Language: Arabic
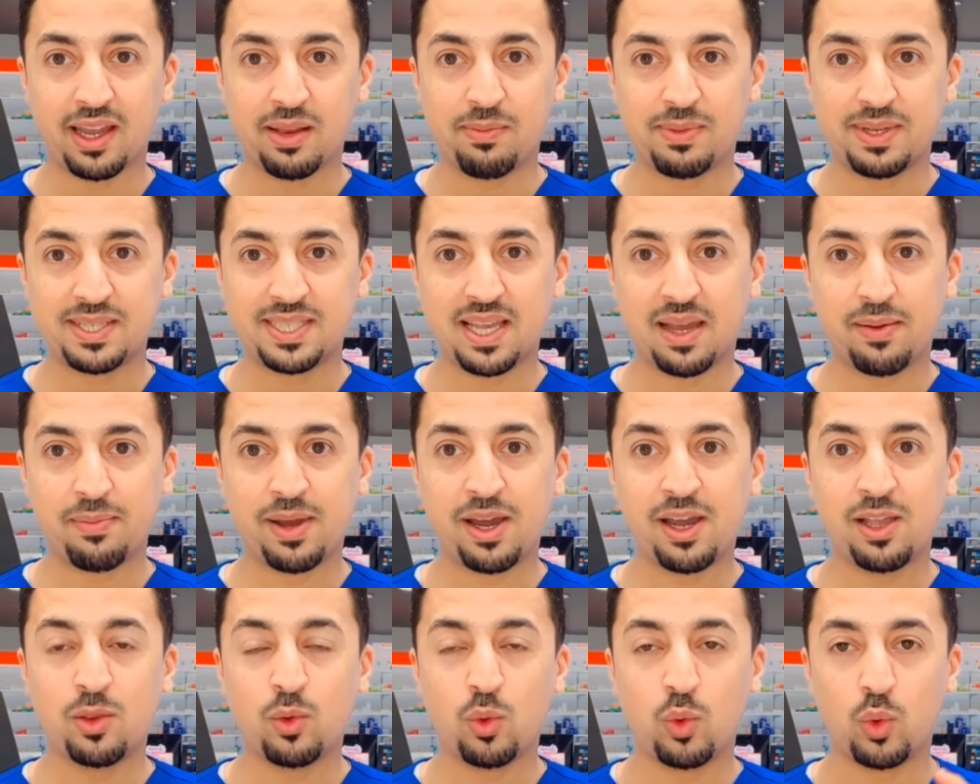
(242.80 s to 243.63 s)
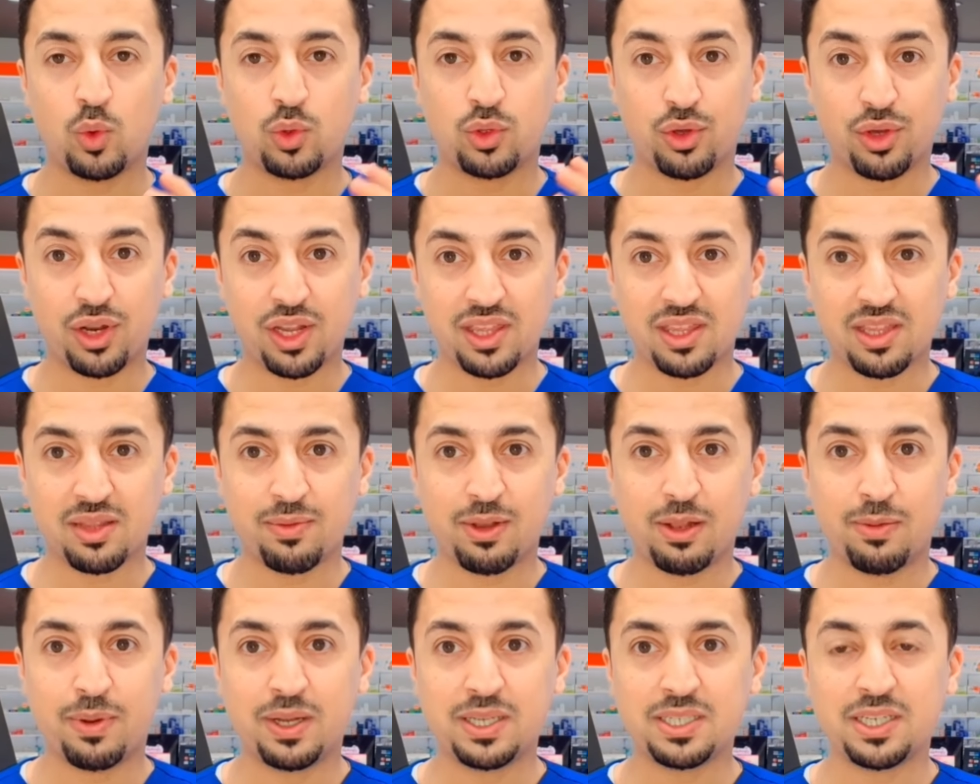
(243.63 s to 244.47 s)
المسامات وترطب
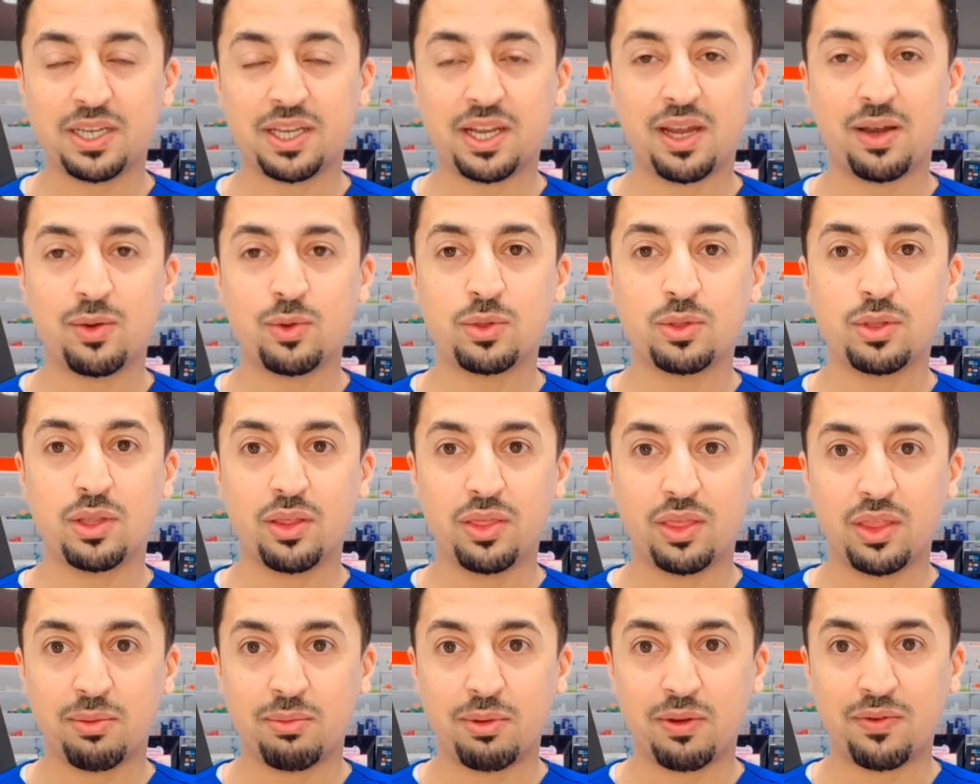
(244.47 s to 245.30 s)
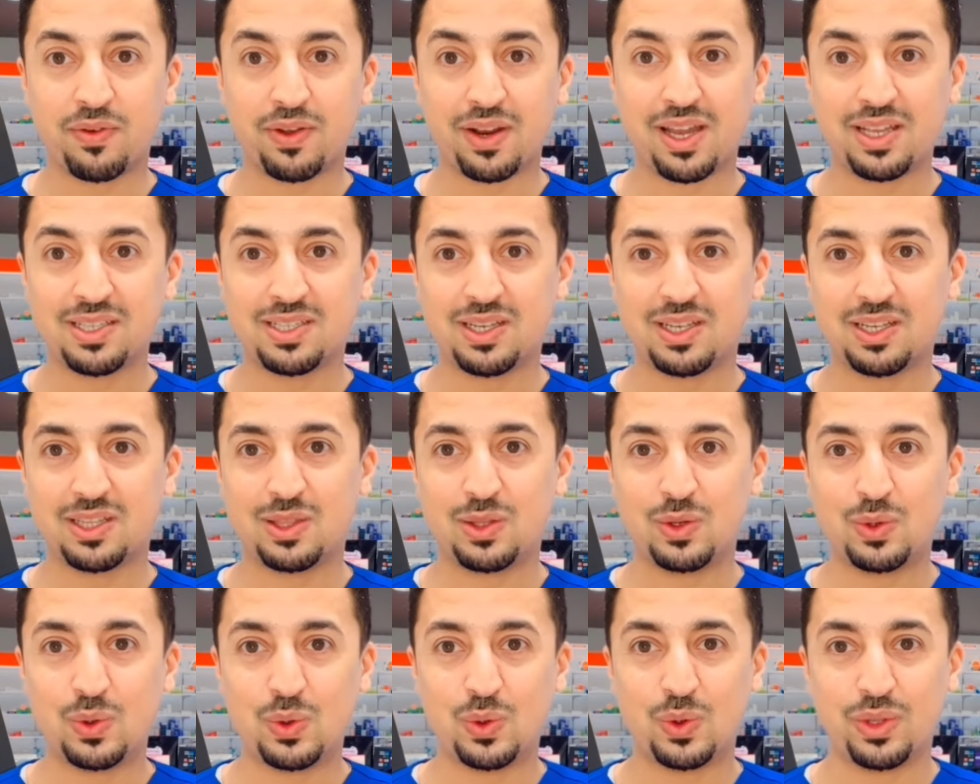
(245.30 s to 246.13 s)
البشرة وتنظم إفراز
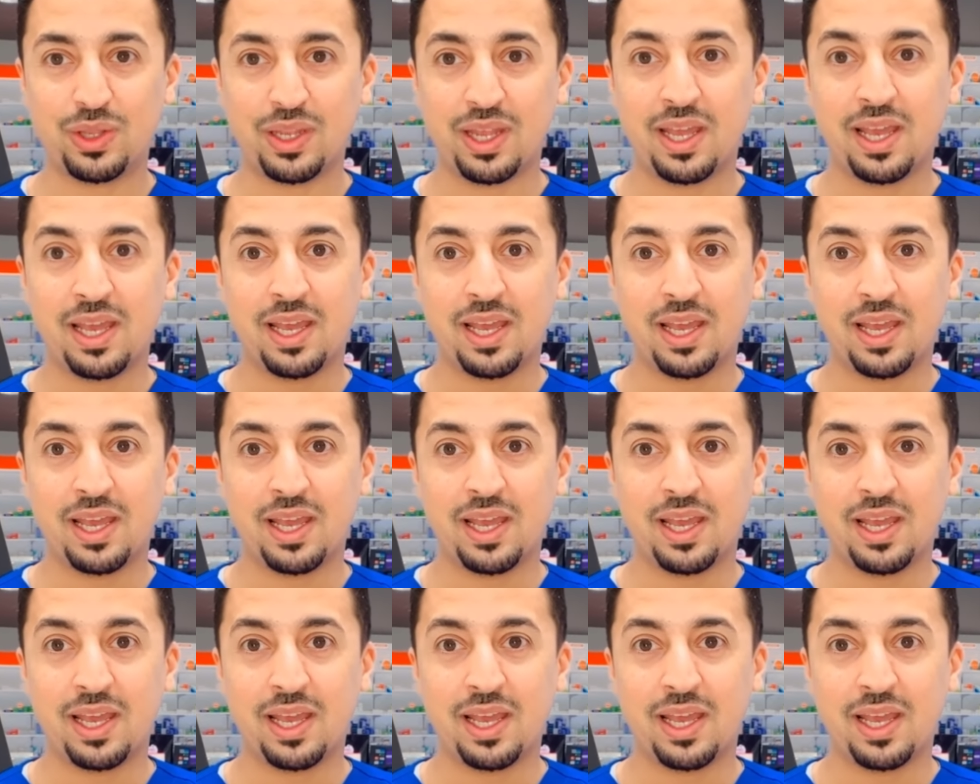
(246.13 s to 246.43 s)
الدهون